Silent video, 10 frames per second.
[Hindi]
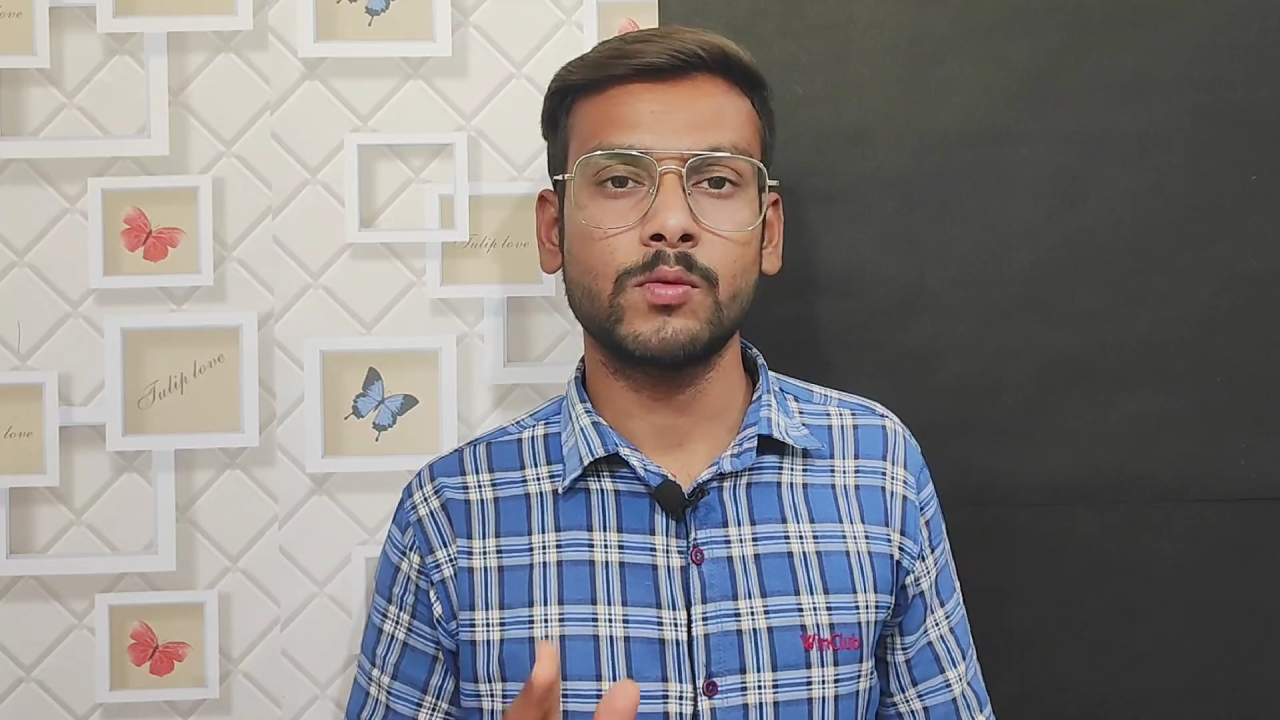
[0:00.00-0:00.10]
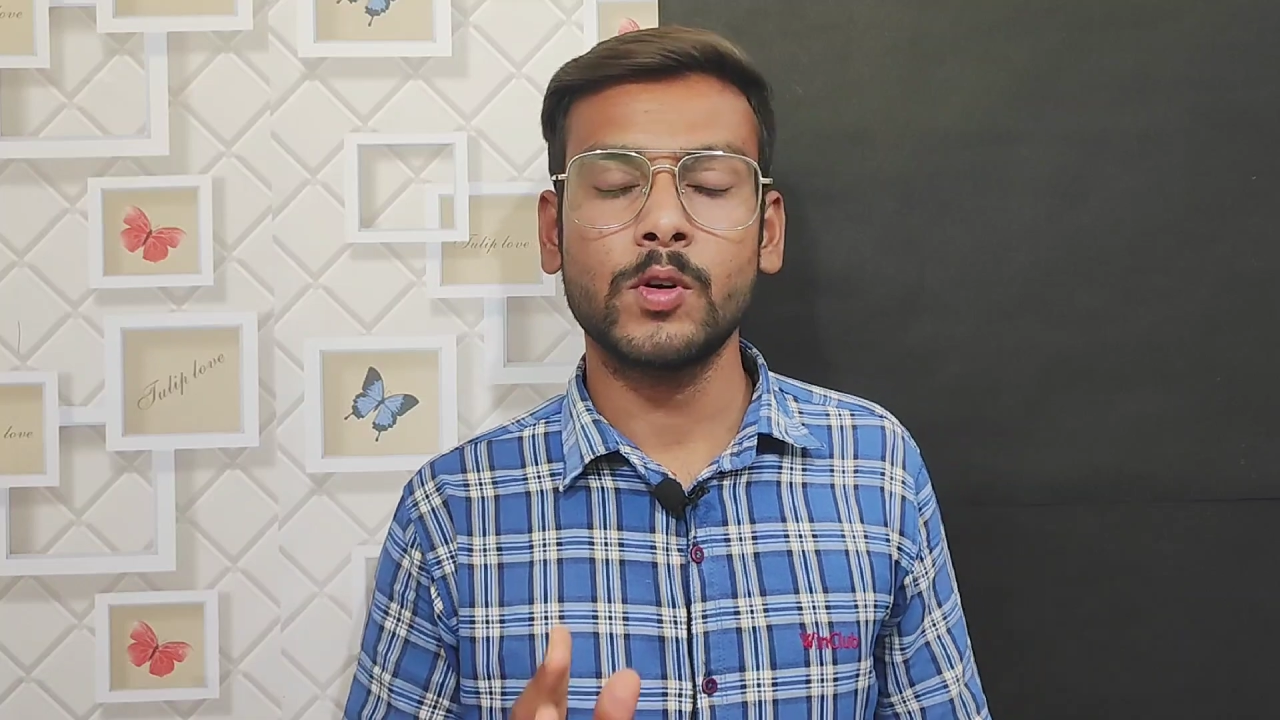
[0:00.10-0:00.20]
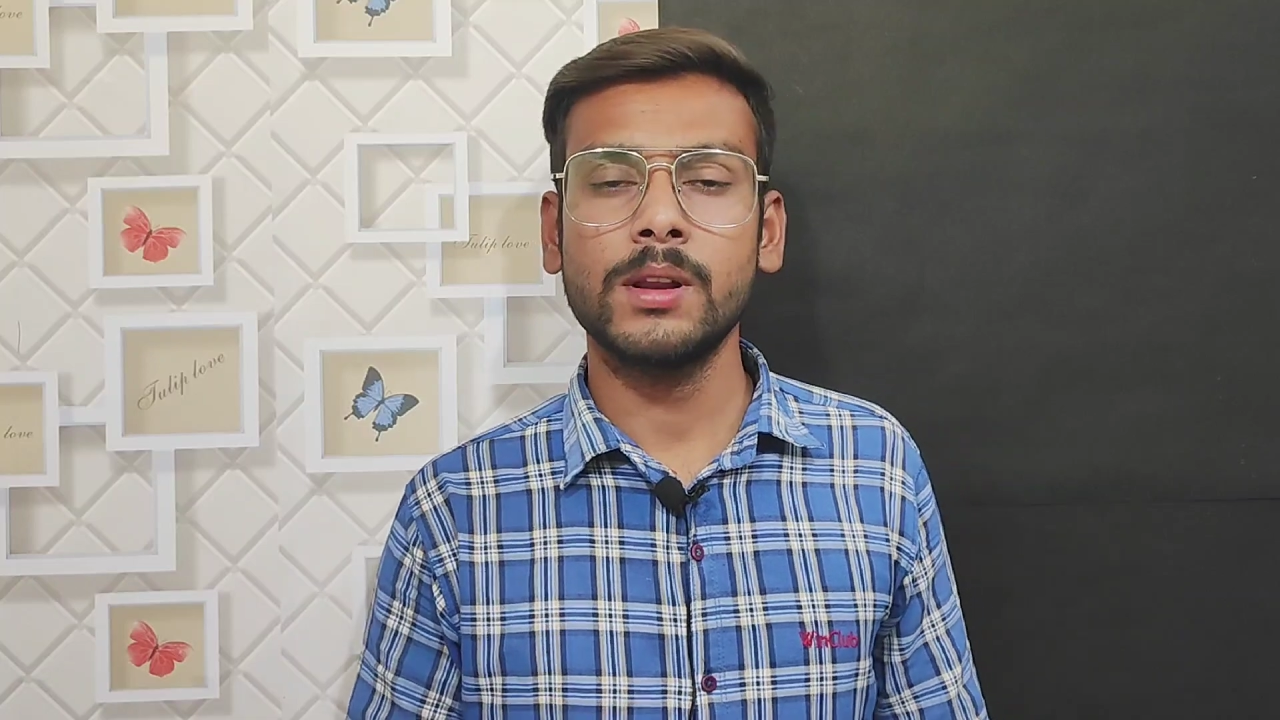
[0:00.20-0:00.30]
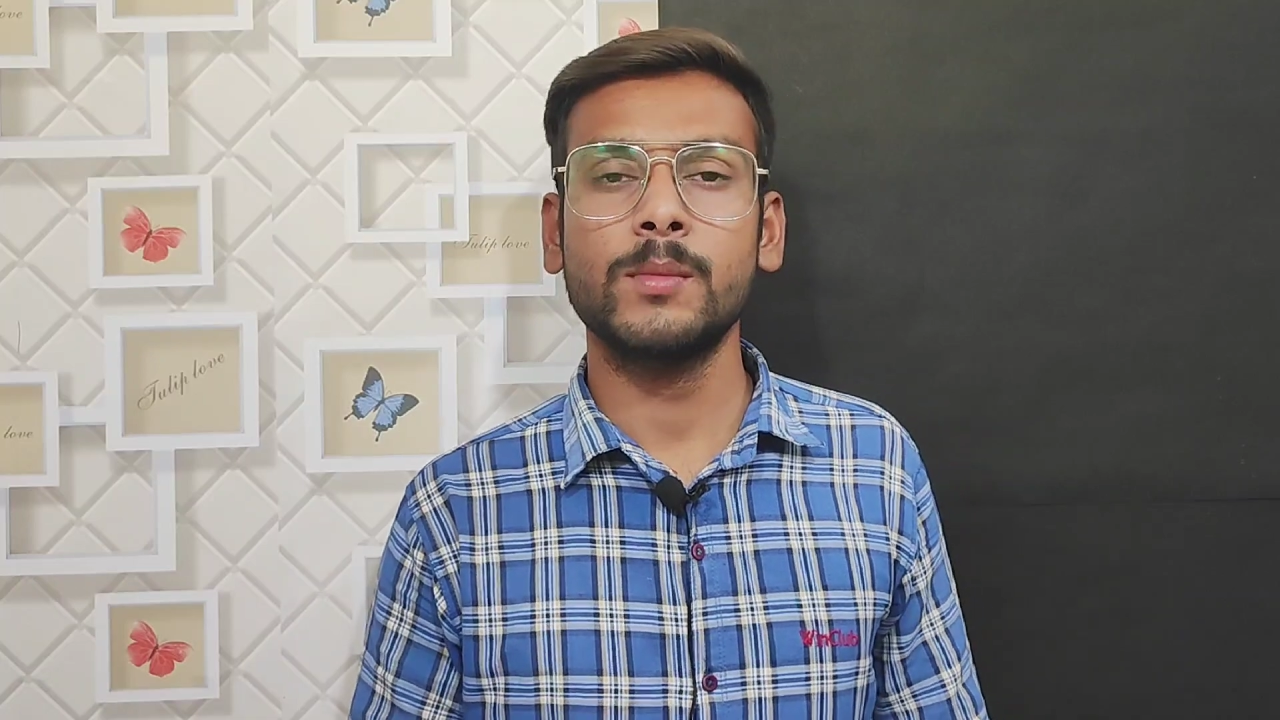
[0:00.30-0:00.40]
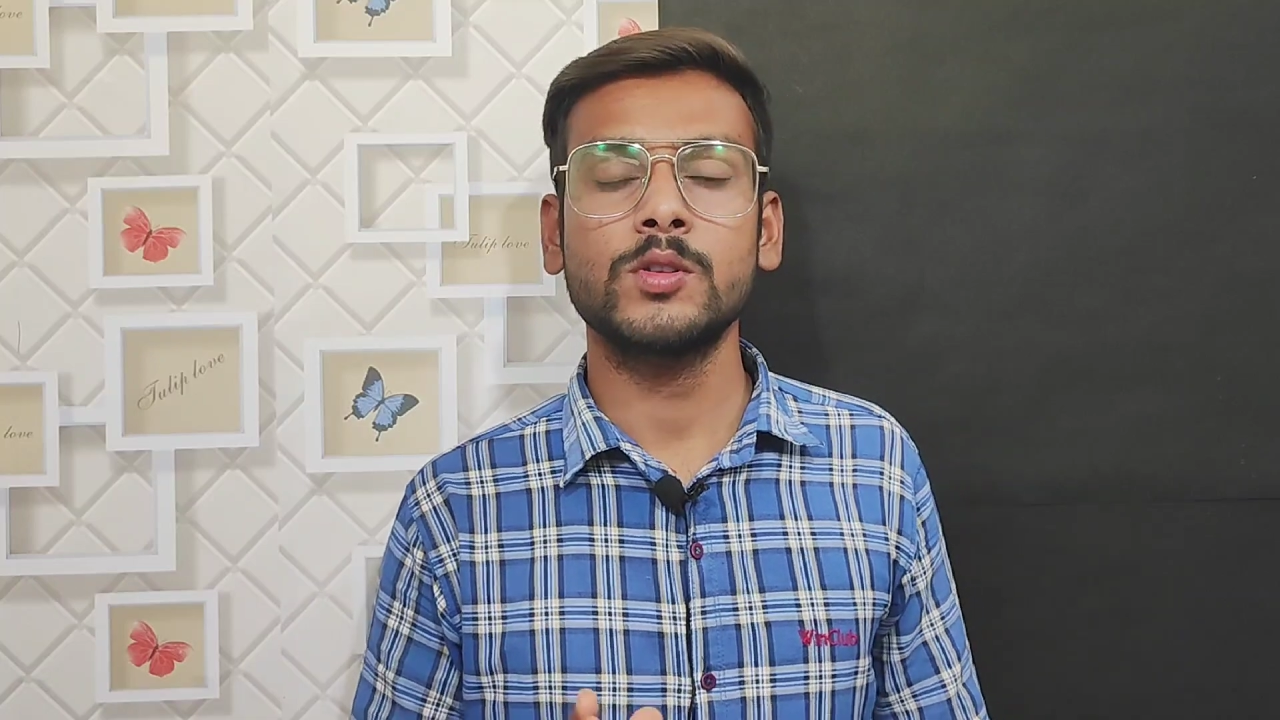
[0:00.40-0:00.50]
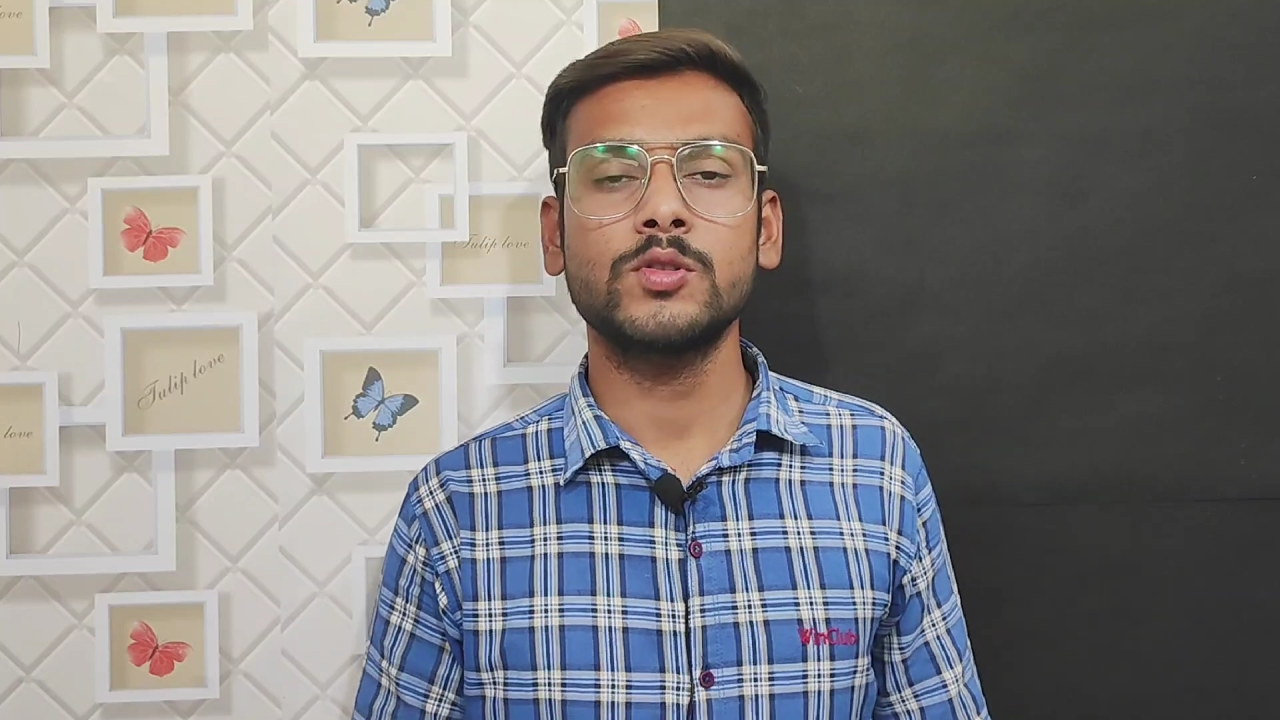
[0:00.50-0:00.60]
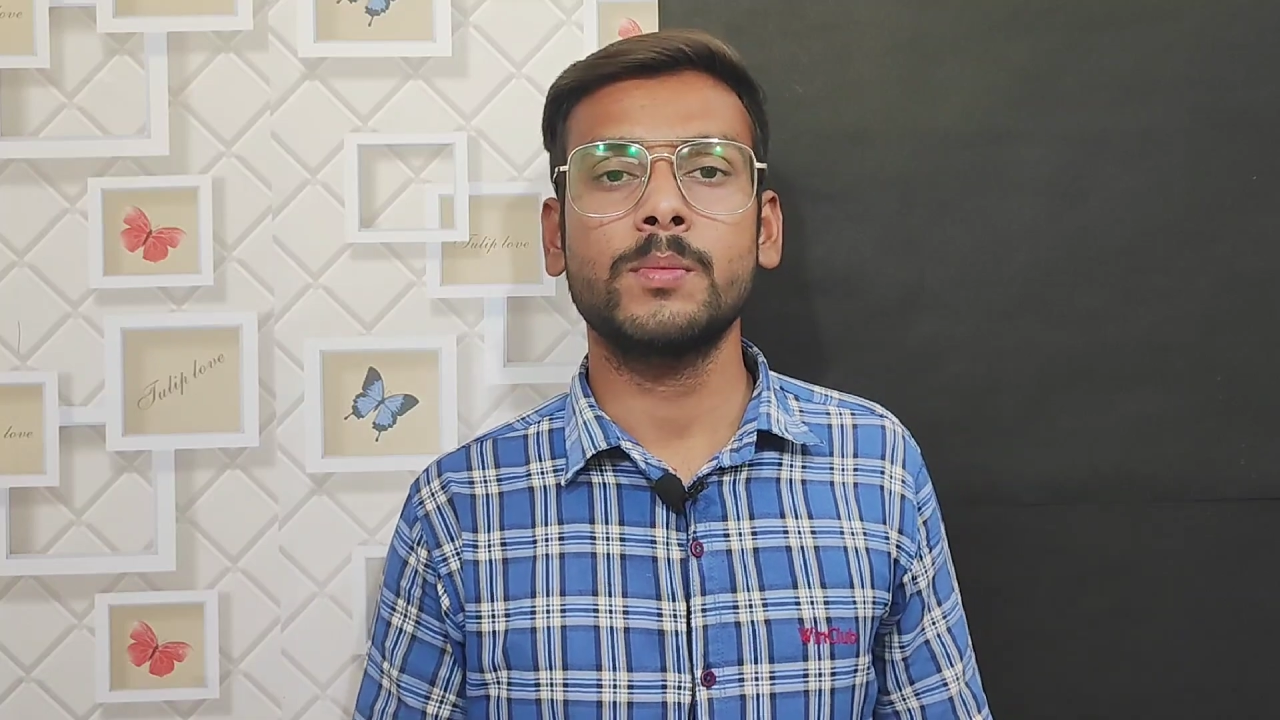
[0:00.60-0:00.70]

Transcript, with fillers: फोर्टीन पॉइंट